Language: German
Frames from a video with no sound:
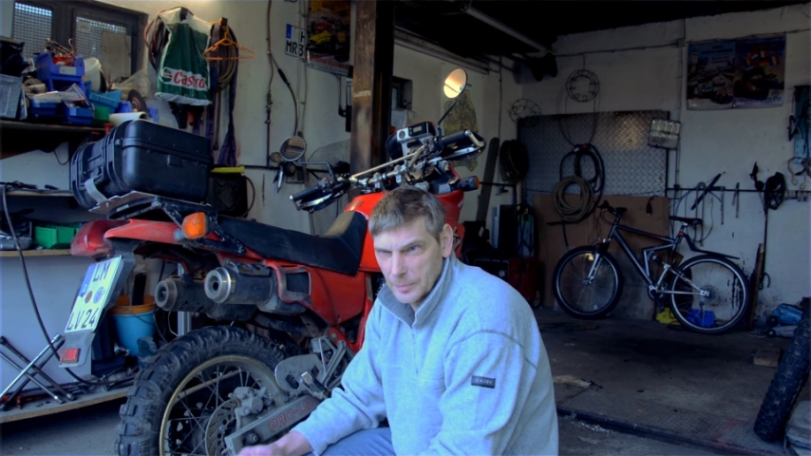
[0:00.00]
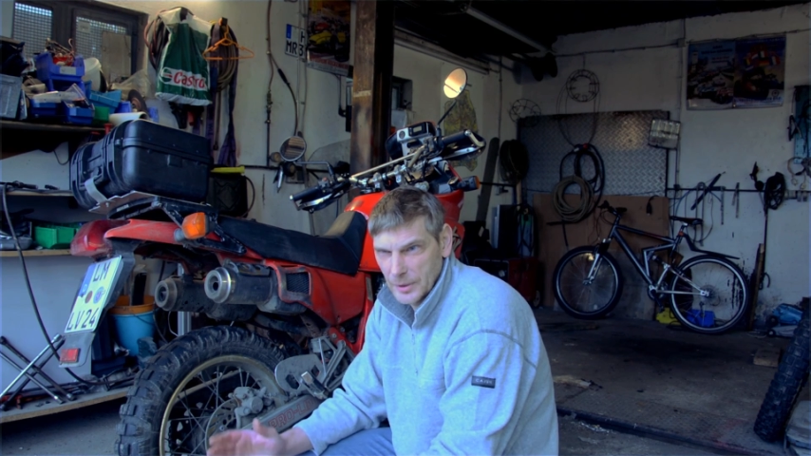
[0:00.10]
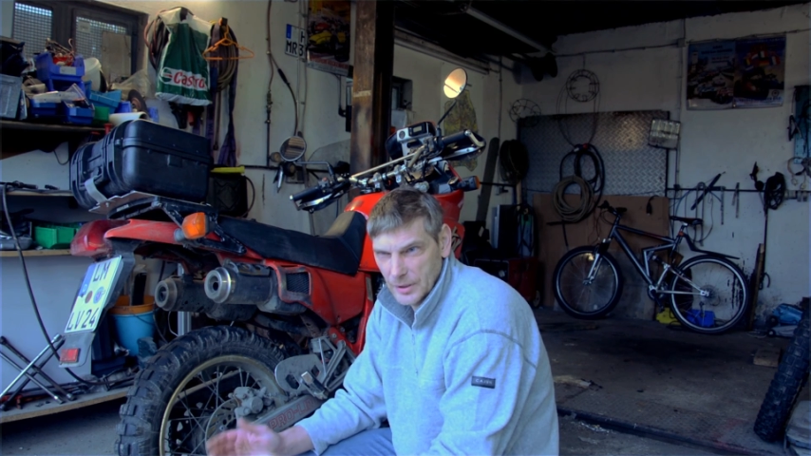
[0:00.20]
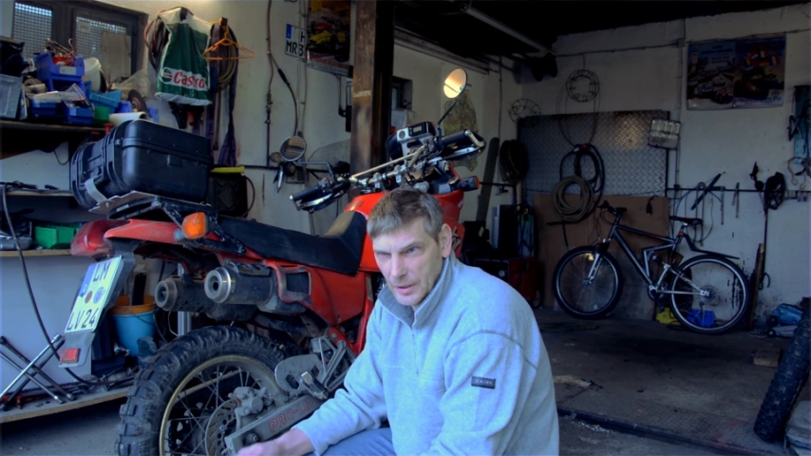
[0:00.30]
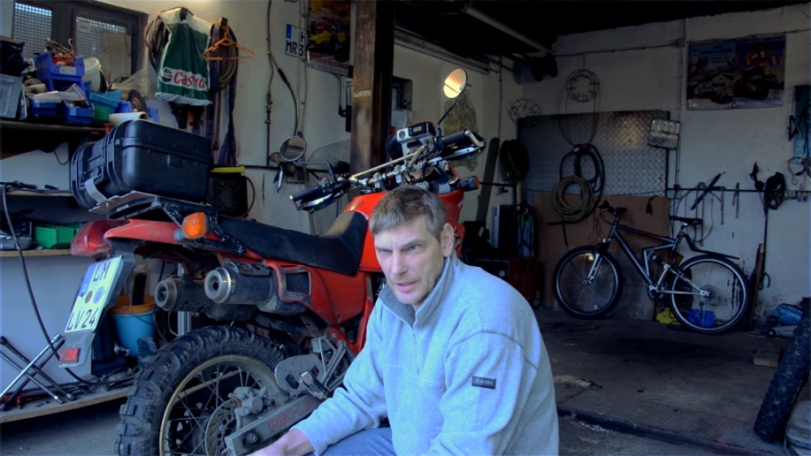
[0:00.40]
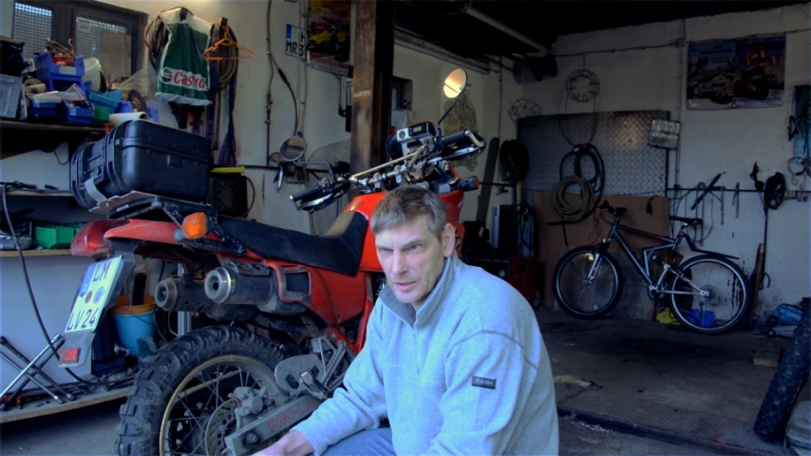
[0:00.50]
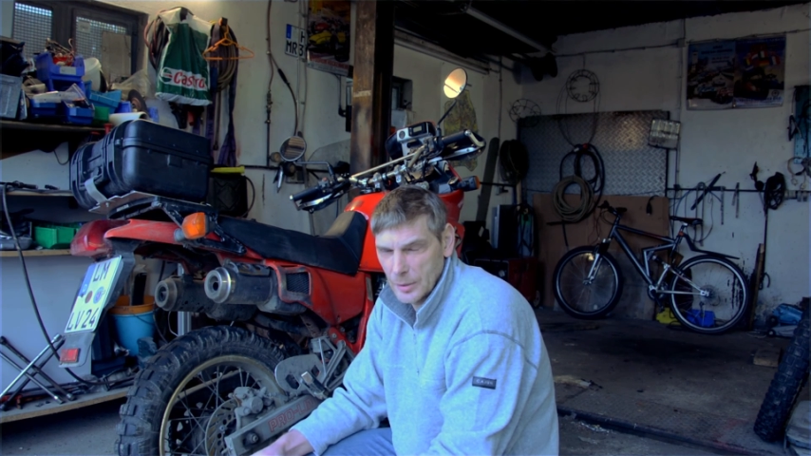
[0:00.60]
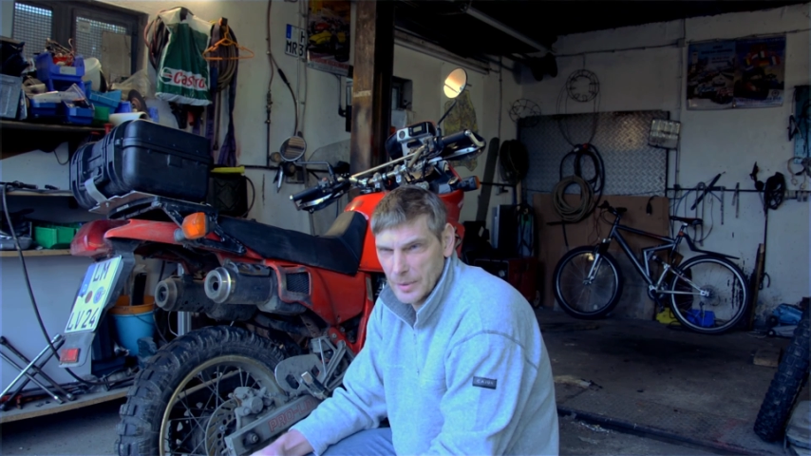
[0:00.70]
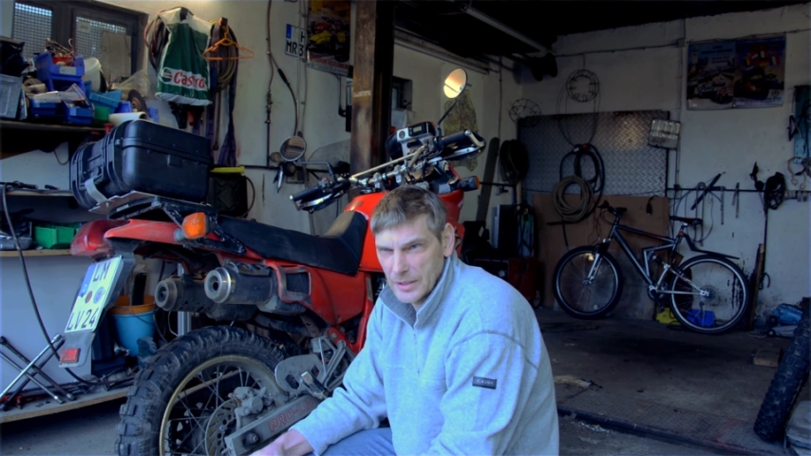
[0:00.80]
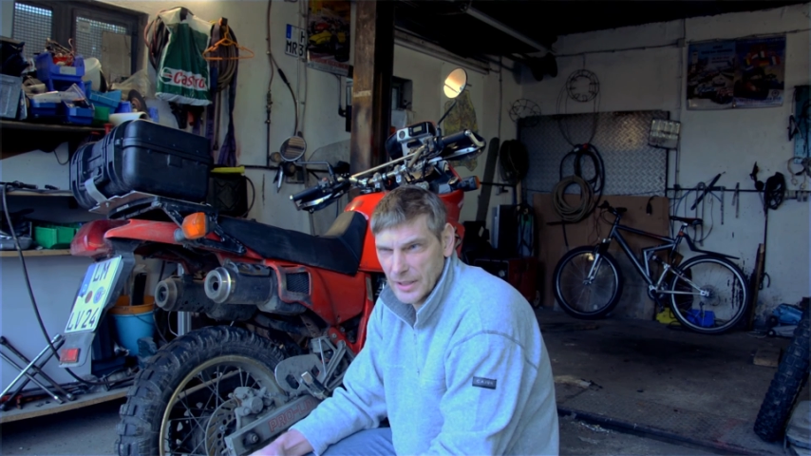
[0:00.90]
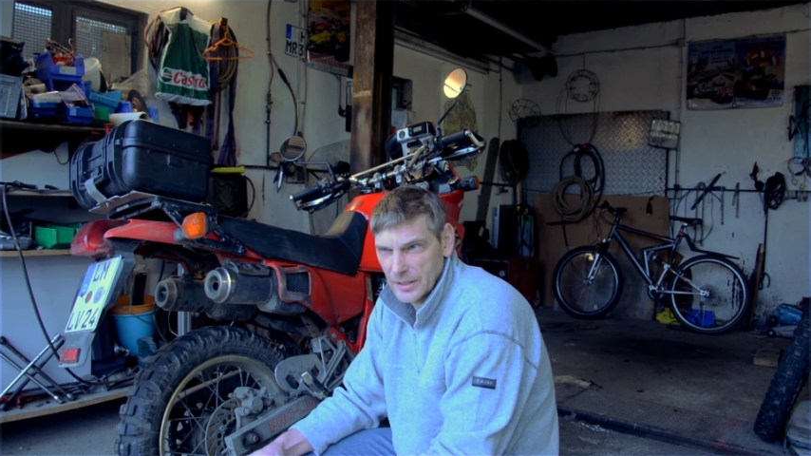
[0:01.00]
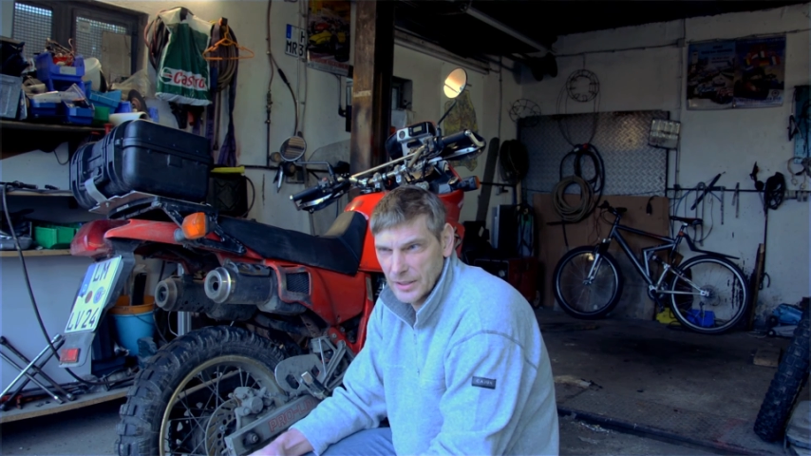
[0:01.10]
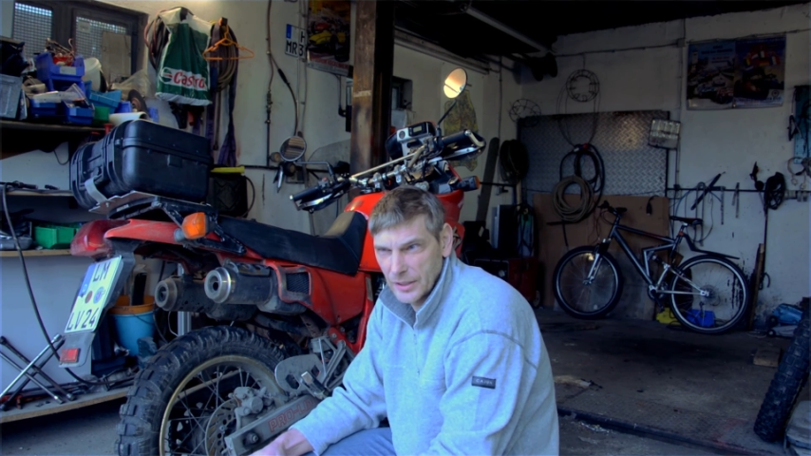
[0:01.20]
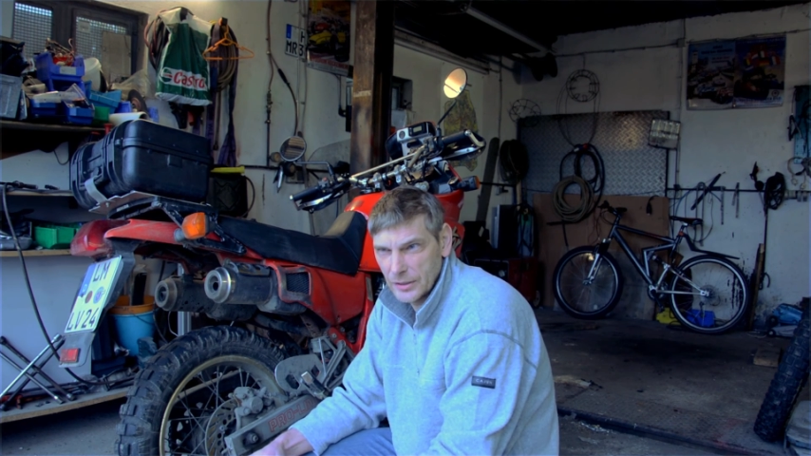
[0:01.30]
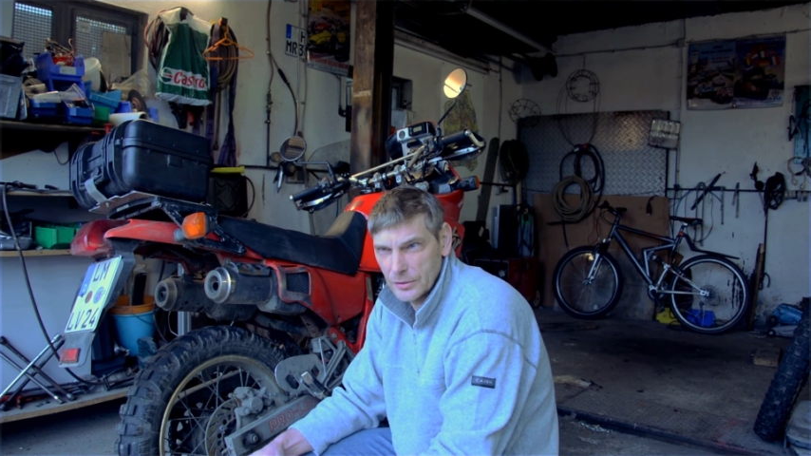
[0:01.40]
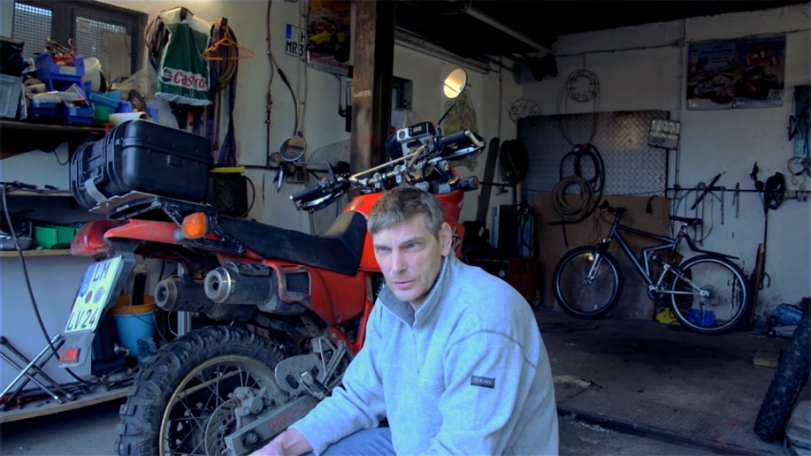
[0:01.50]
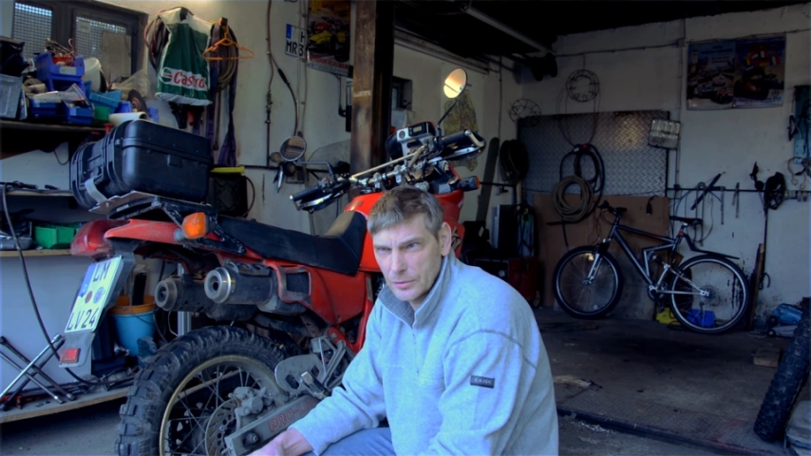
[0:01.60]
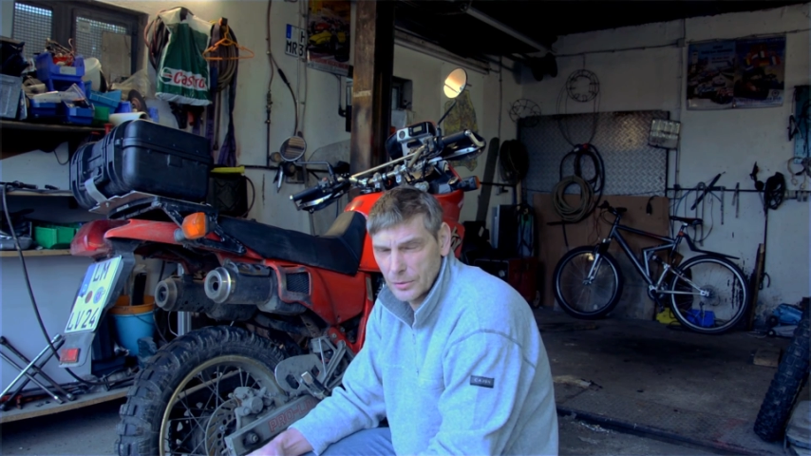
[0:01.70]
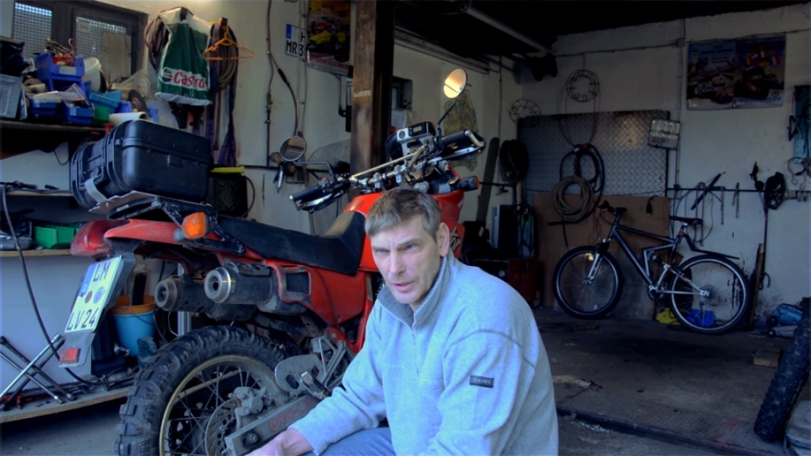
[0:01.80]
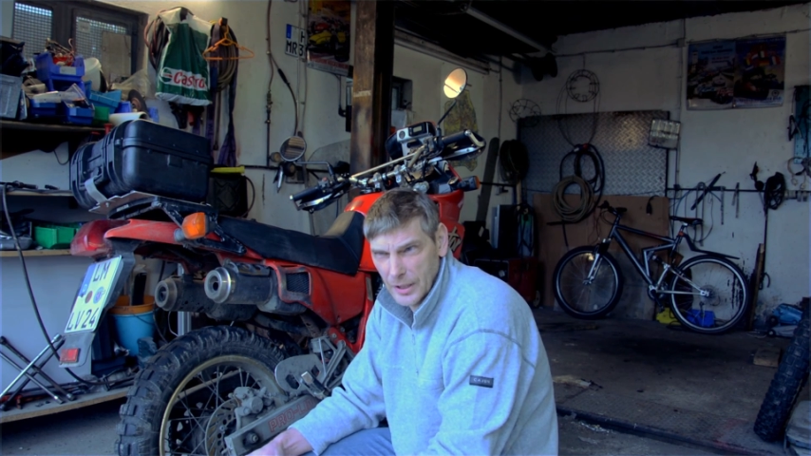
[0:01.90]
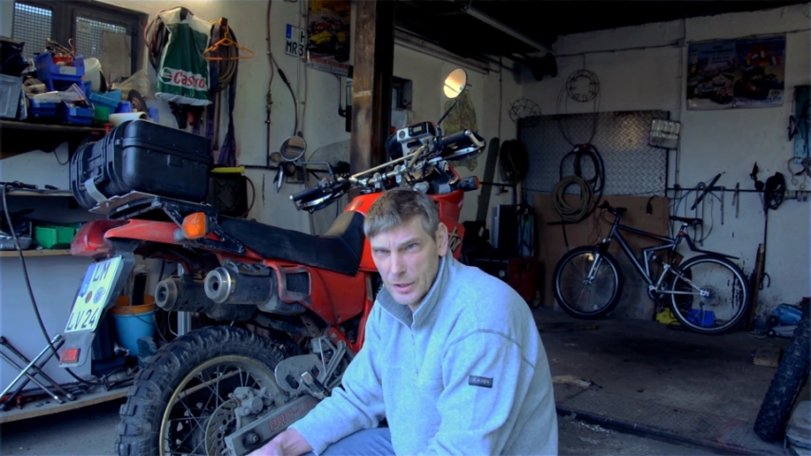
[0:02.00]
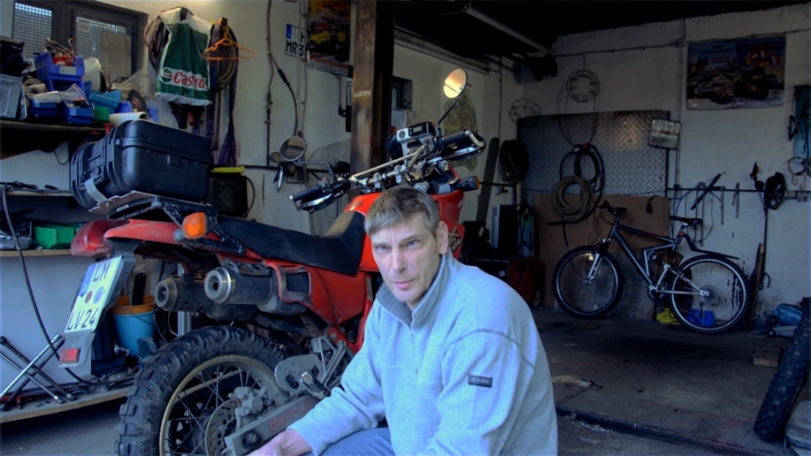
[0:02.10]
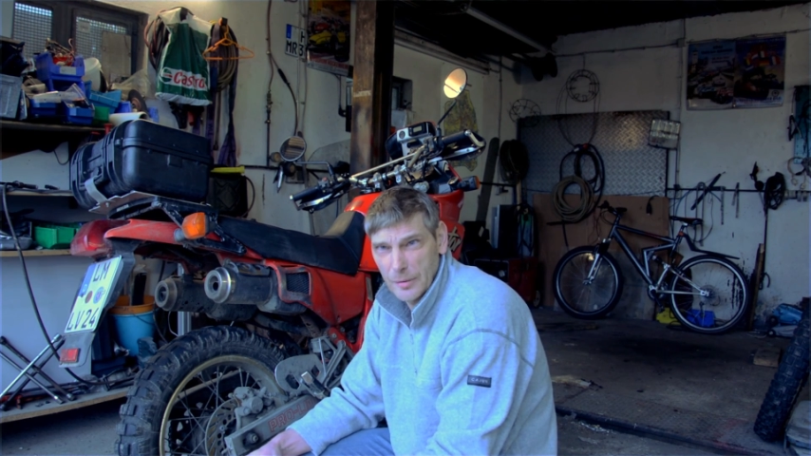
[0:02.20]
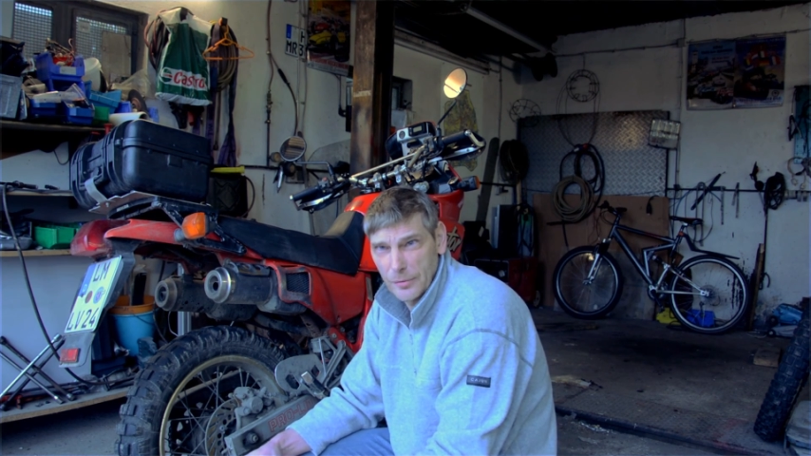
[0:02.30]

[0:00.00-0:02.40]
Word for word: mit 1,6 hinten und 1,5